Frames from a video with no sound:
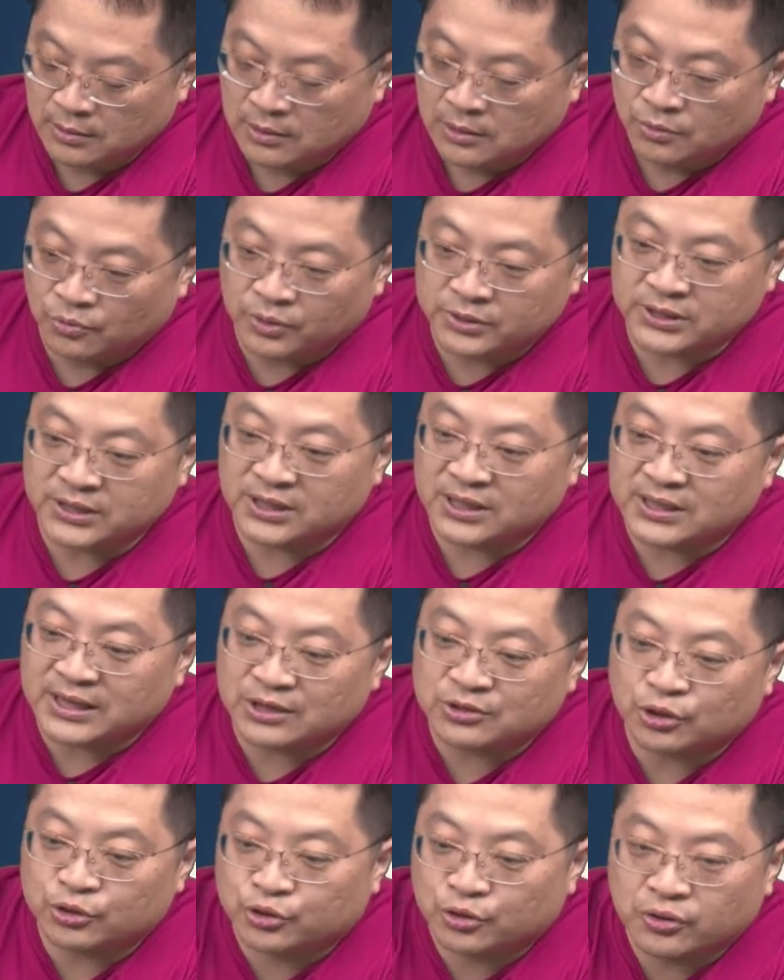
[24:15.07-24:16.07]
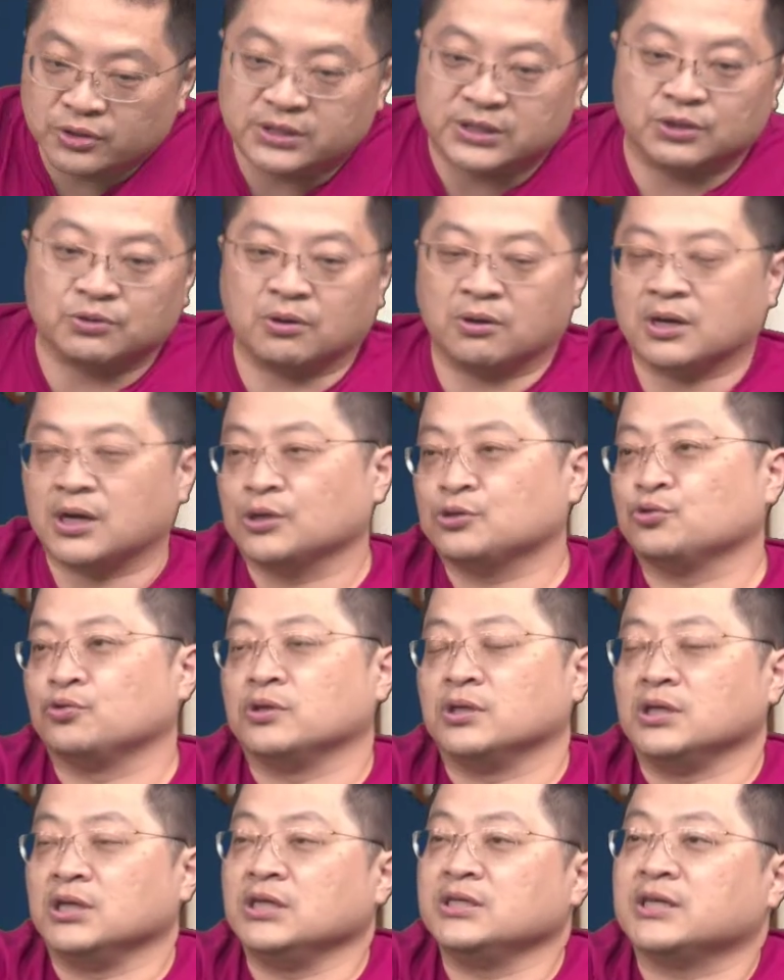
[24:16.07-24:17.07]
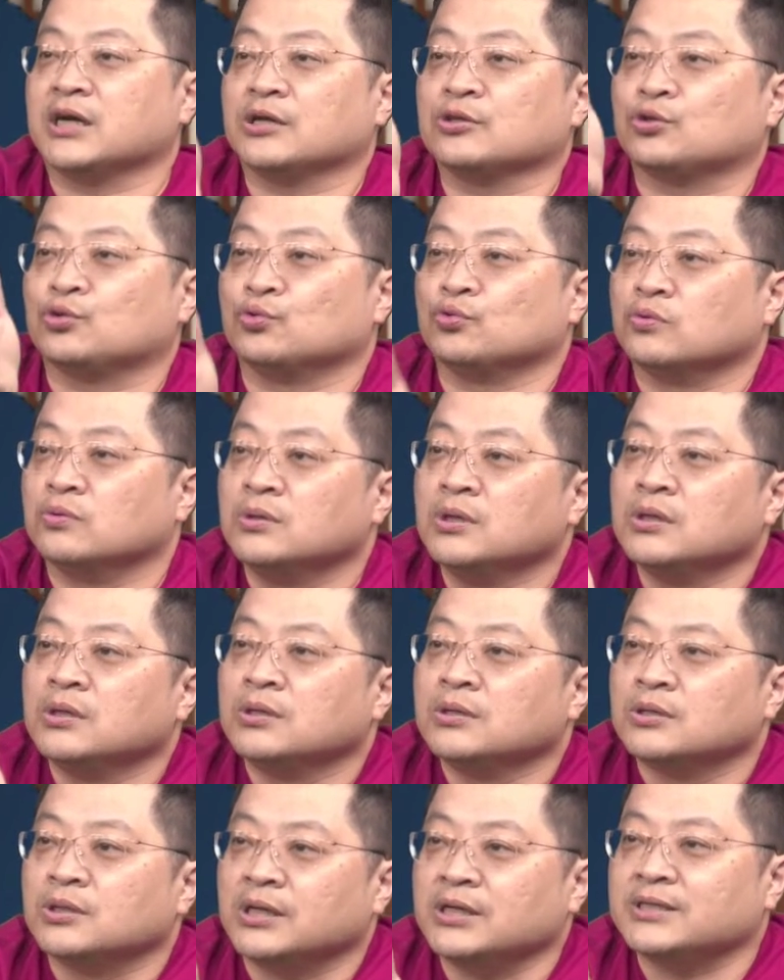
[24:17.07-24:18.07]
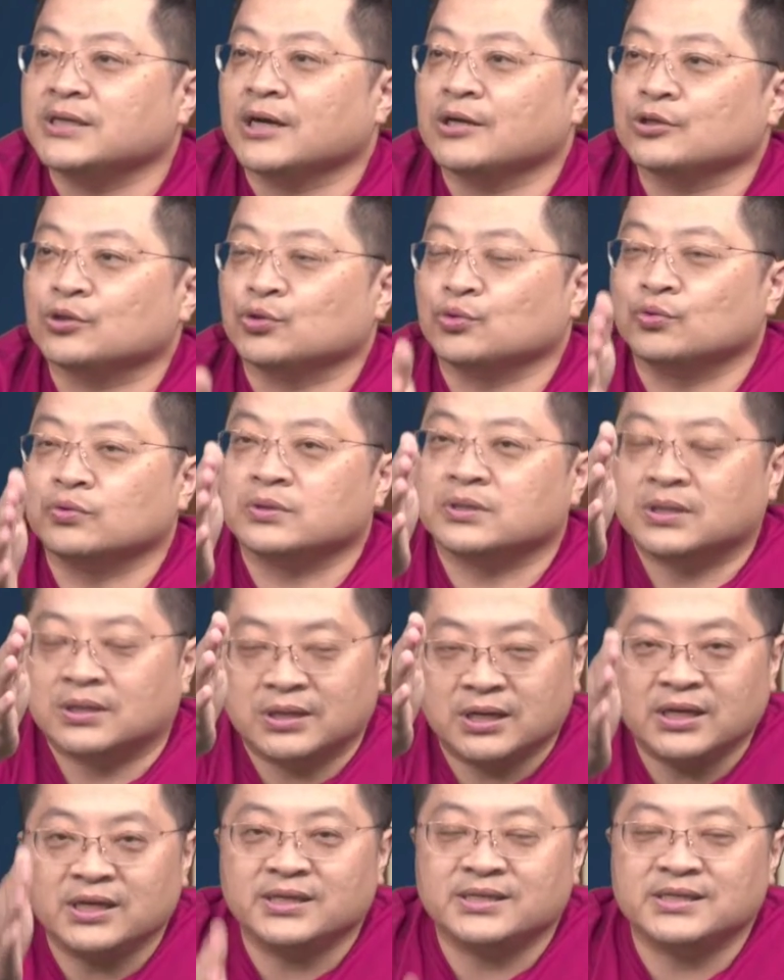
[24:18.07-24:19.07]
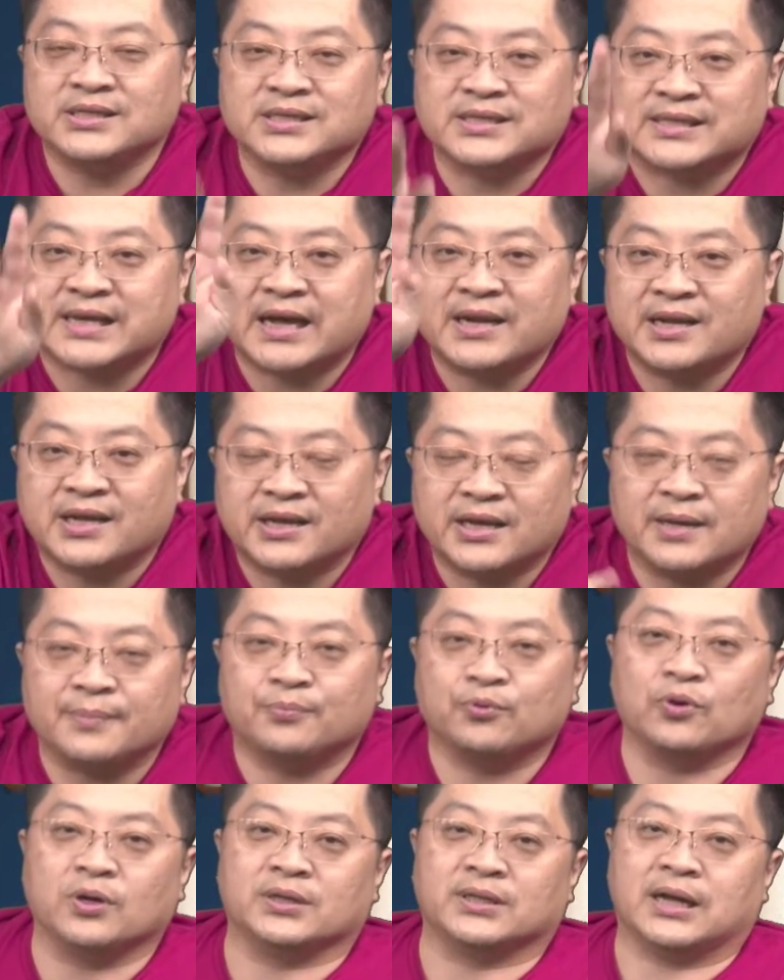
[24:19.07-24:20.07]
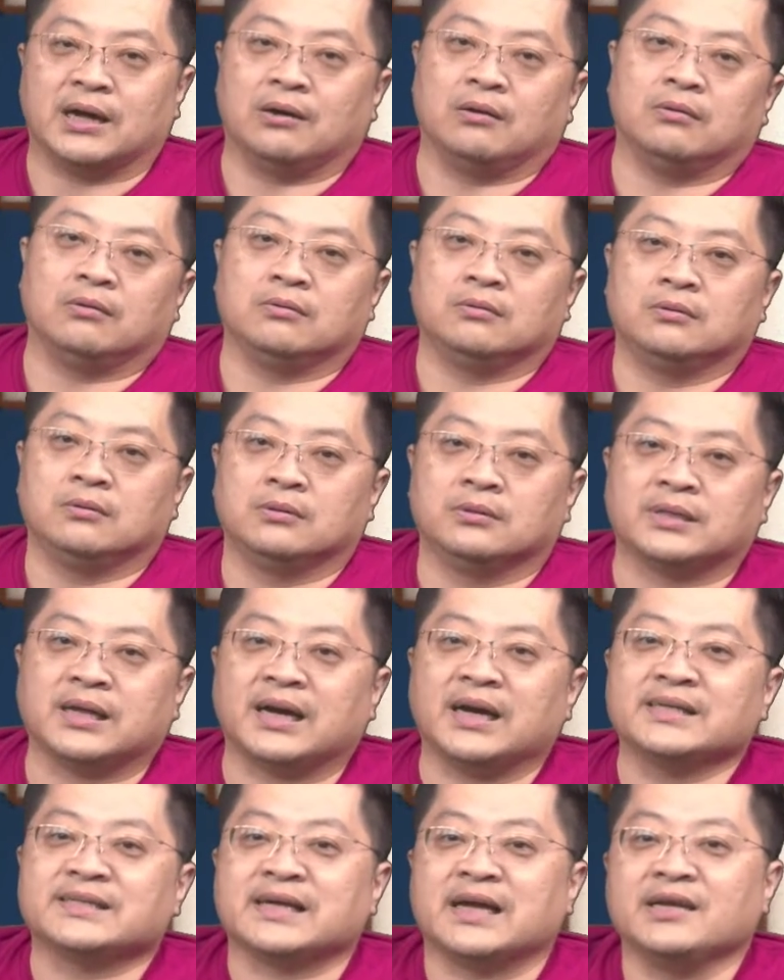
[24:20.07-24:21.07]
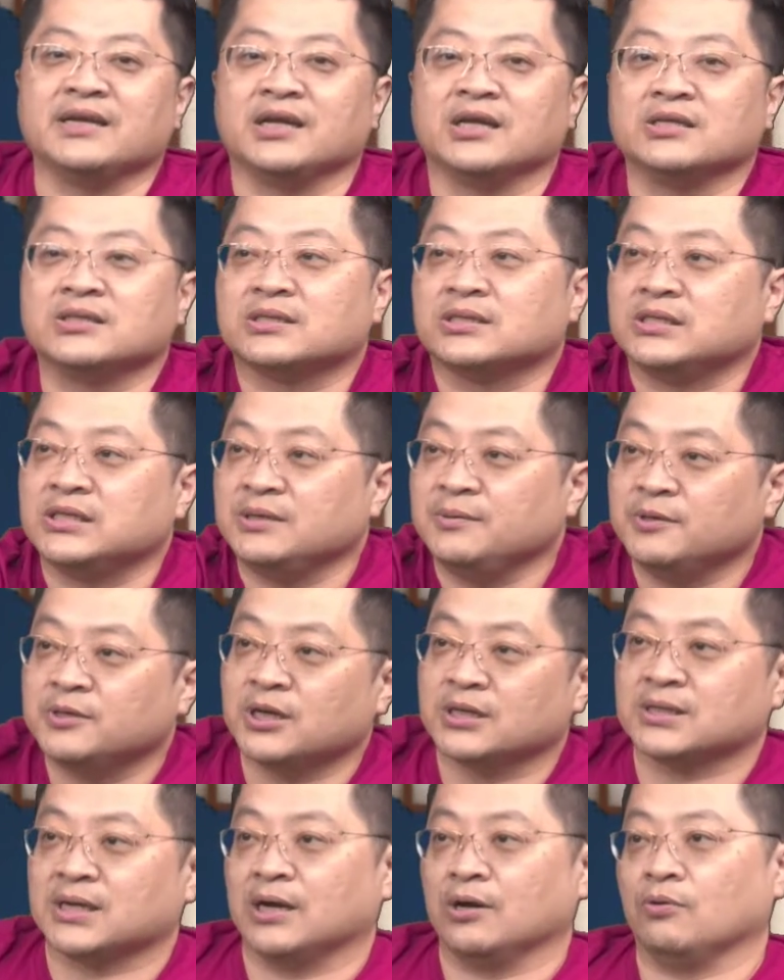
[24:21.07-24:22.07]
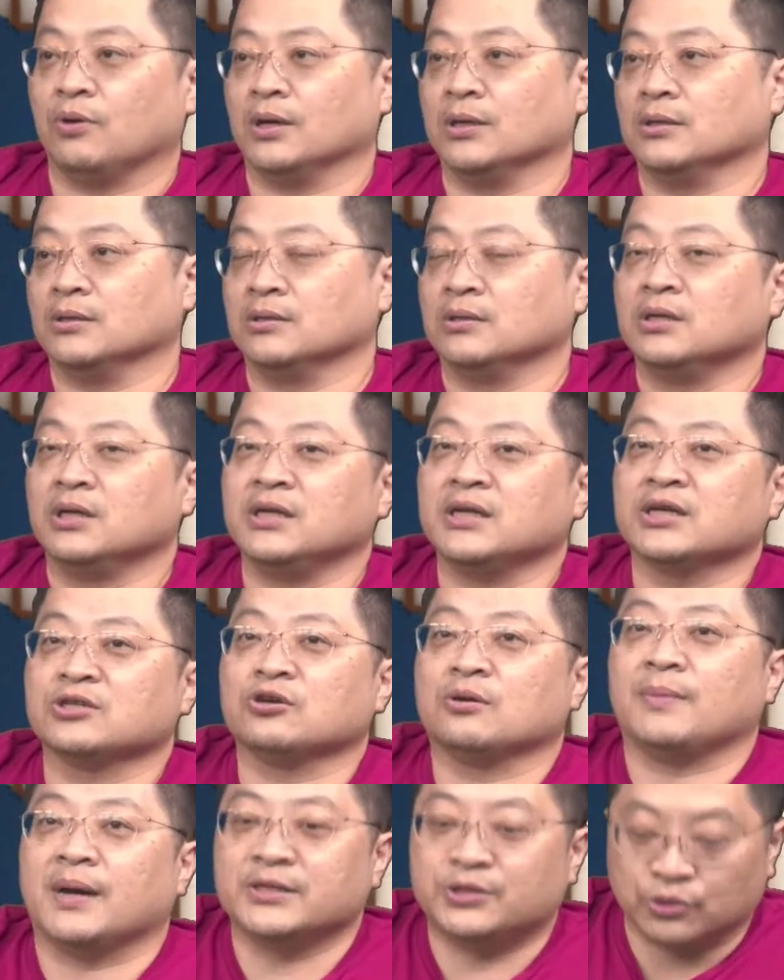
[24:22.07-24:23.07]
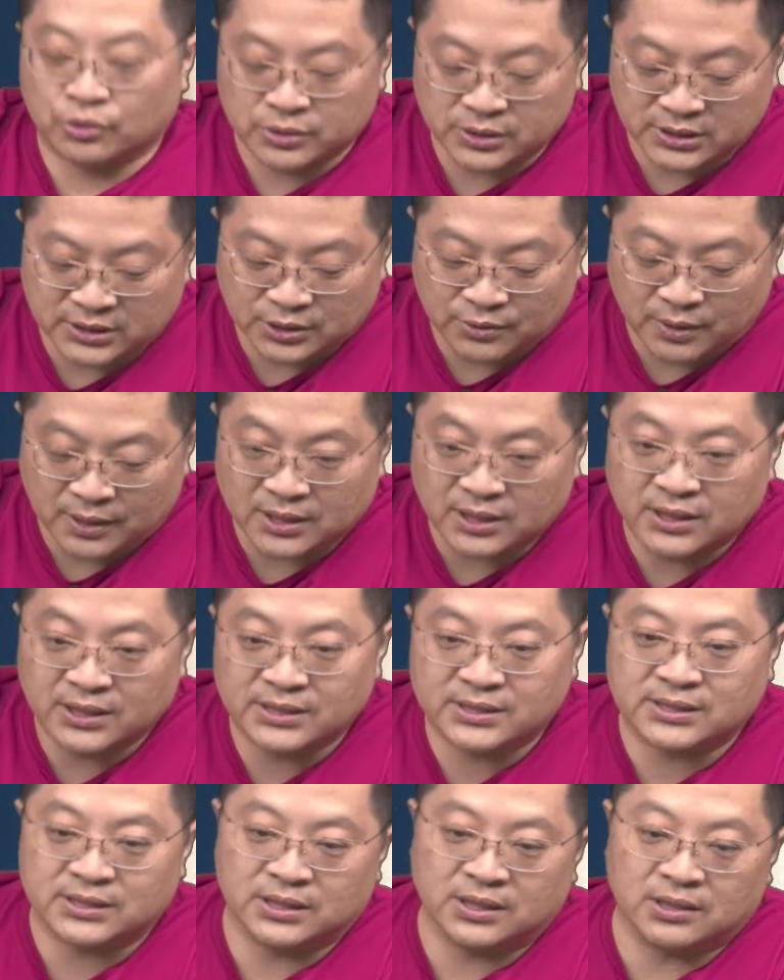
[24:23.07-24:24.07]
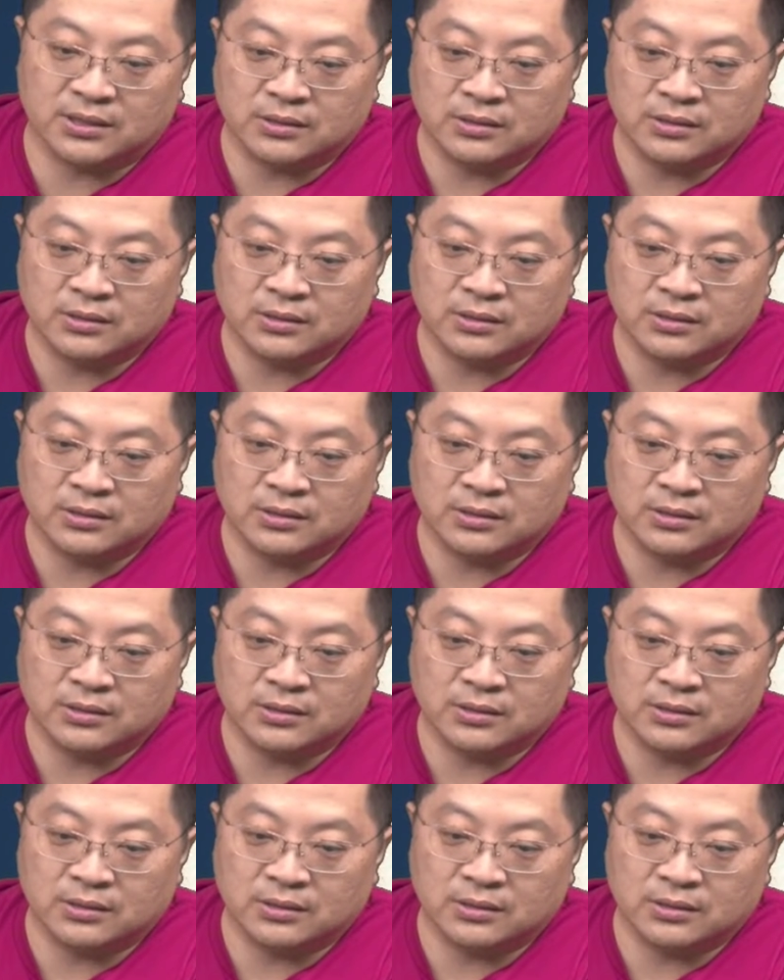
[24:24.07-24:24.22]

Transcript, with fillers: 我记得那时候九十几块，我告诉你，你只要赌，你只要赌荔志三年内不会倒，大概三年息率就要偿还了。你那时候买九十几块的荔志二，